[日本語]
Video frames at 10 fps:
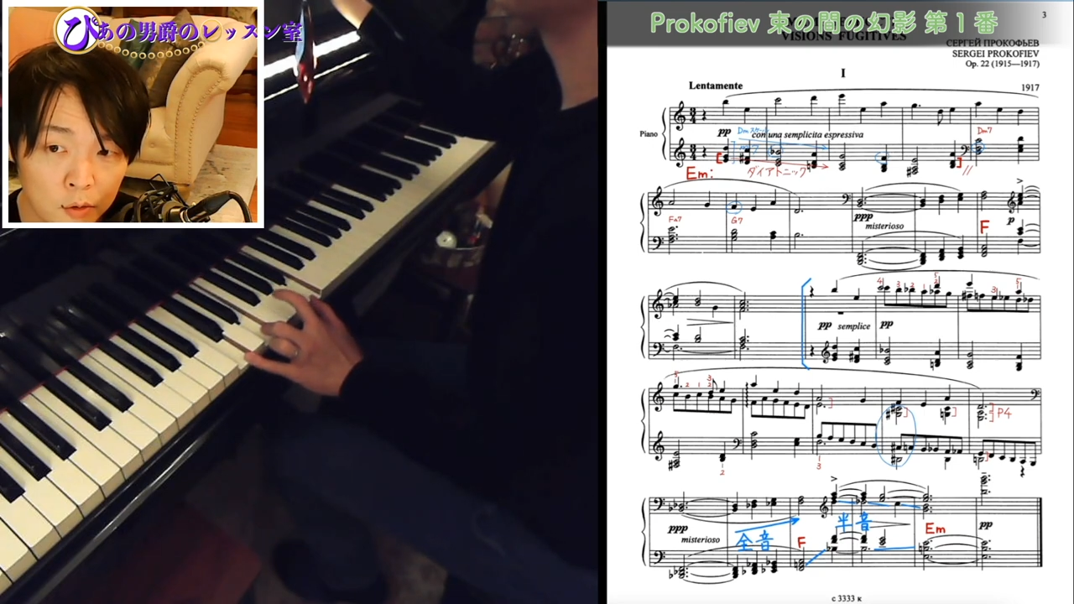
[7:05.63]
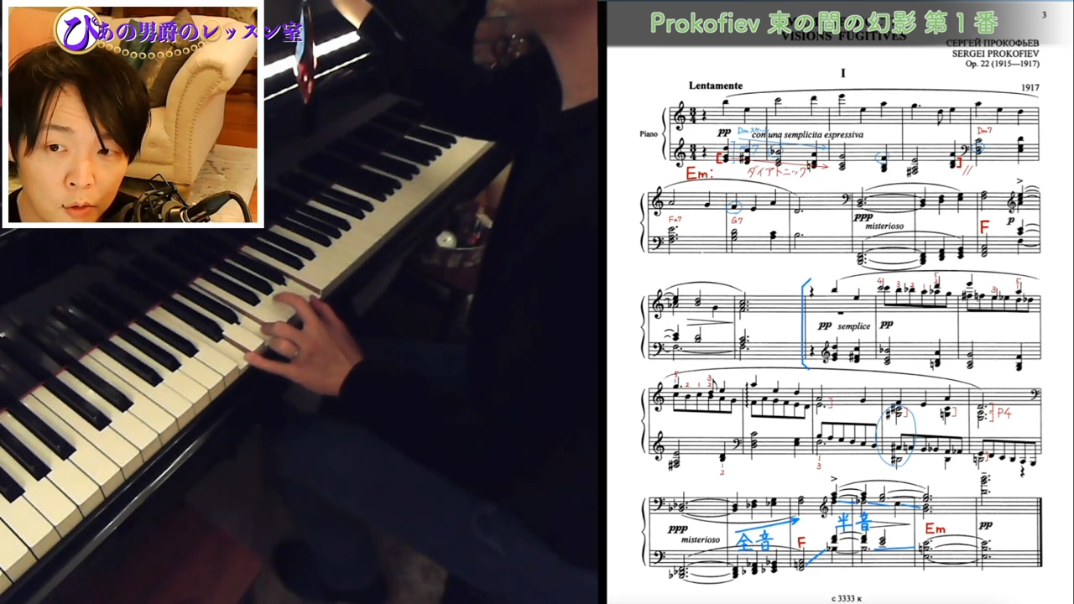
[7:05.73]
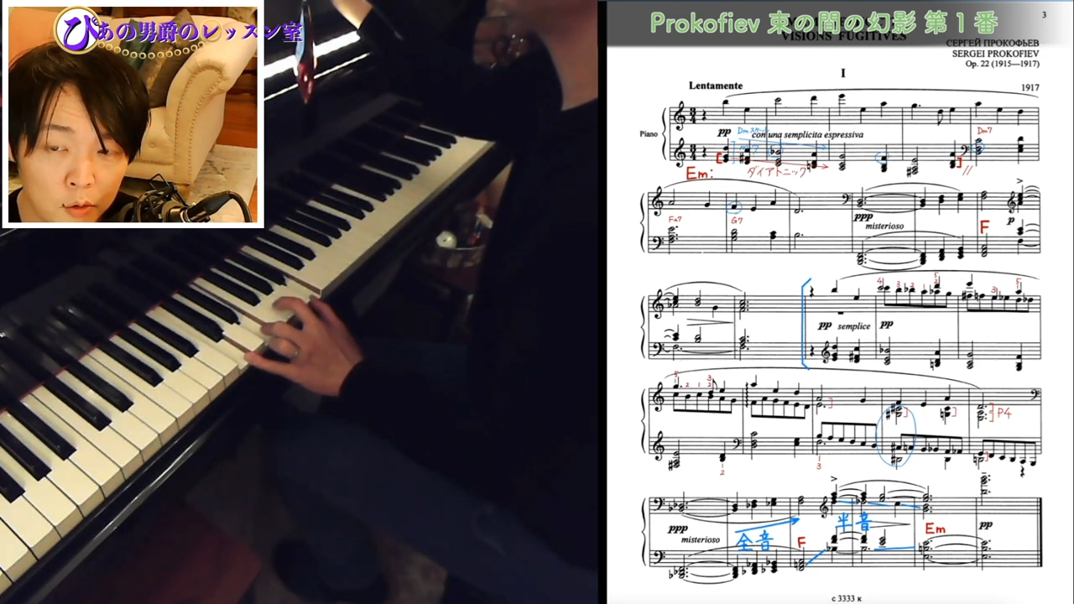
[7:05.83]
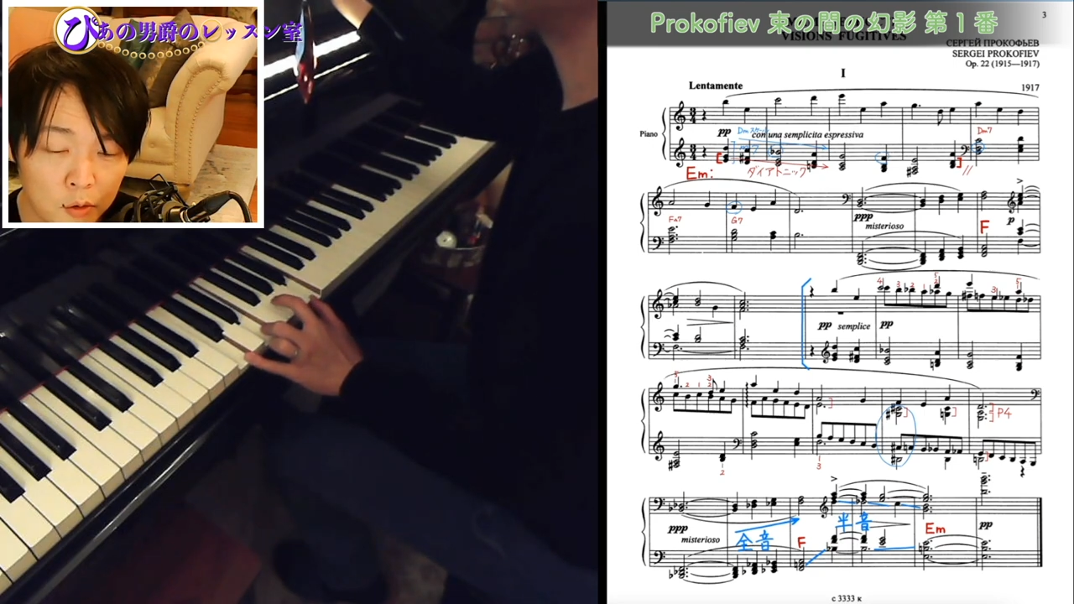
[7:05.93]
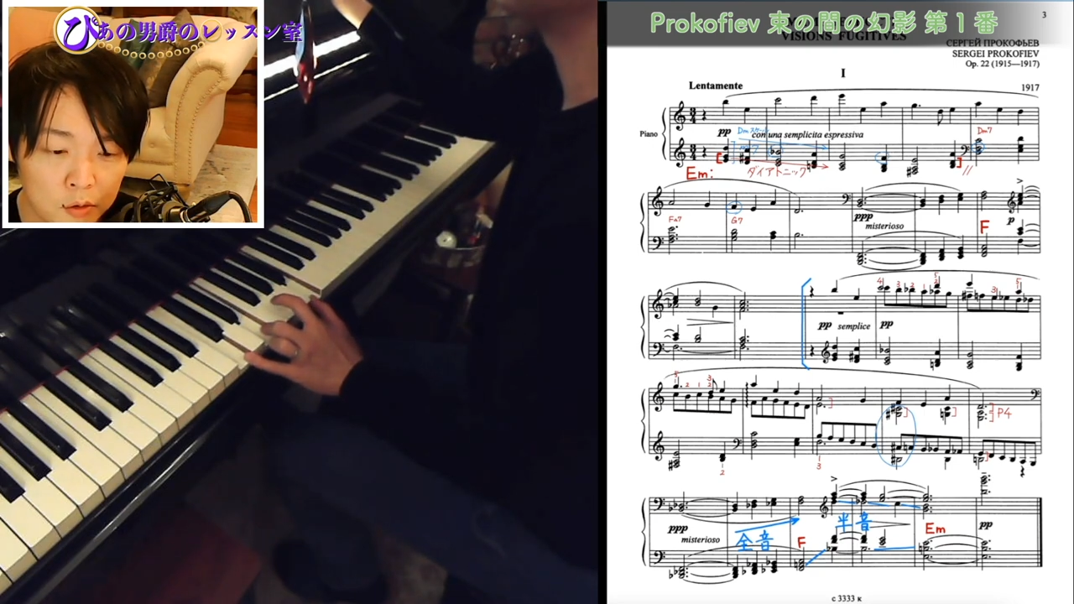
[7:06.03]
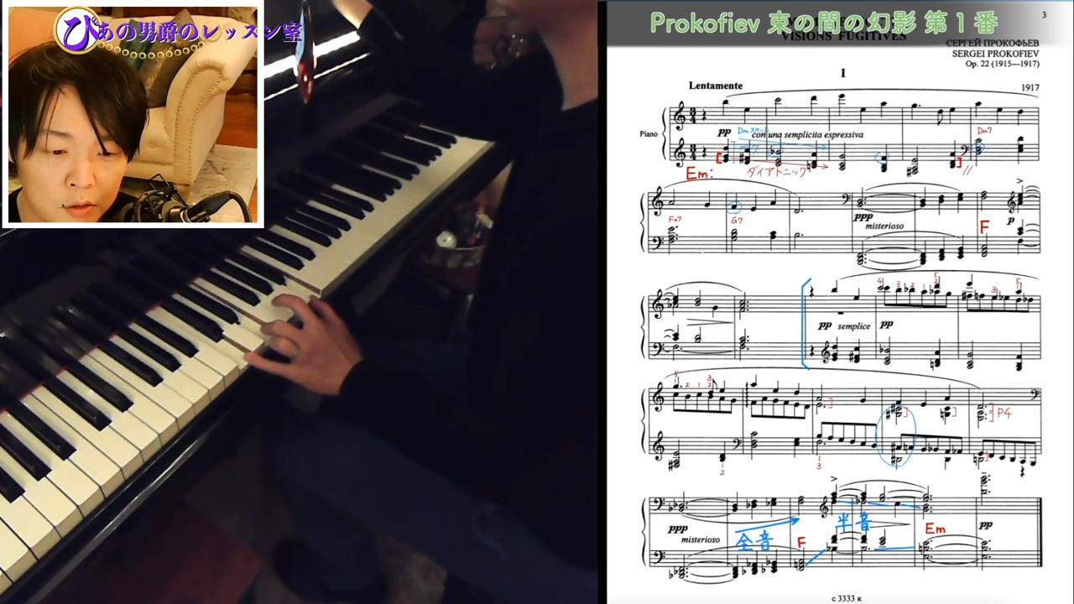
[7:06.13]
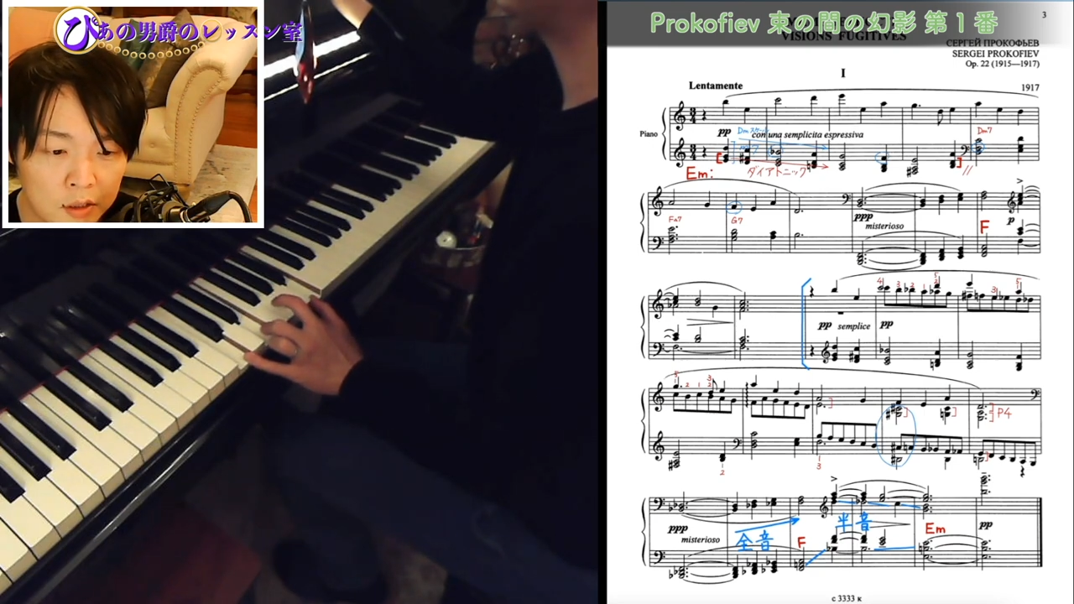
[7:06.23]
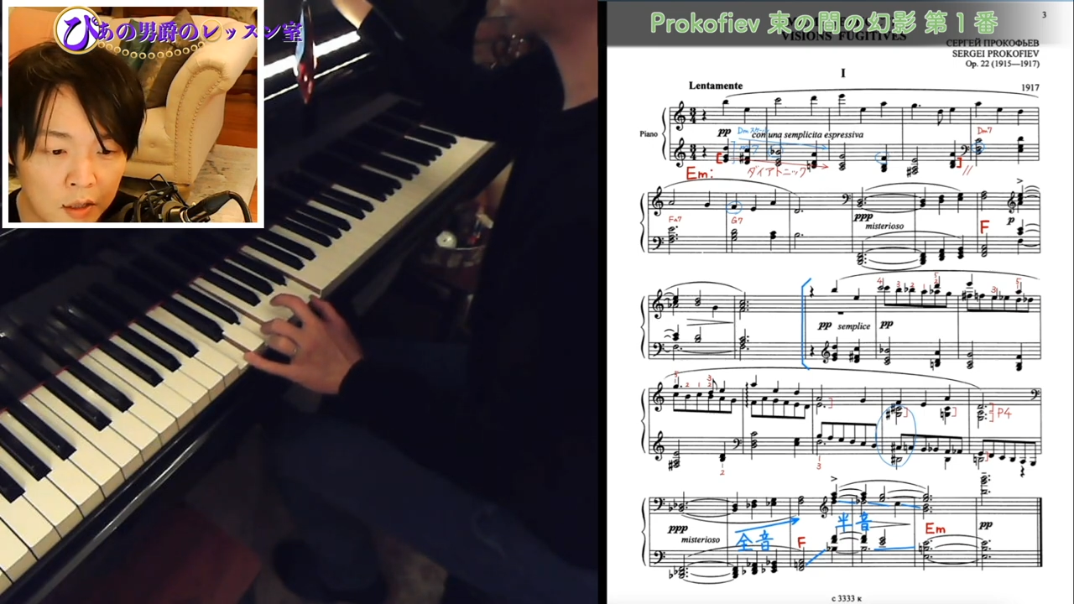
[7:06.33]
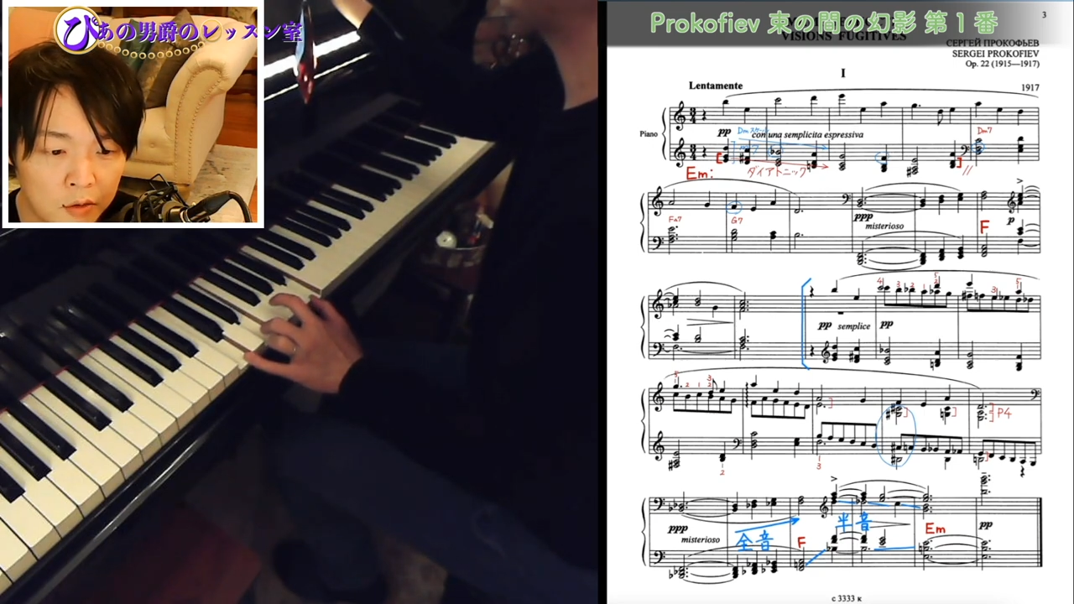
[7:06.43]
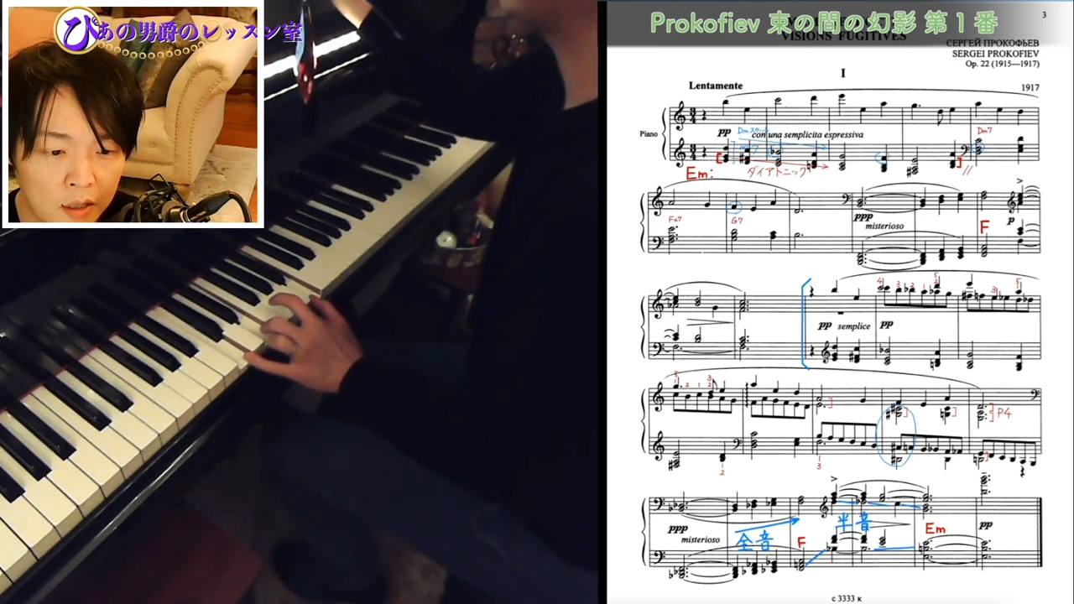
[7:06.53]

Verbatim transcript: 5度を抜いたよ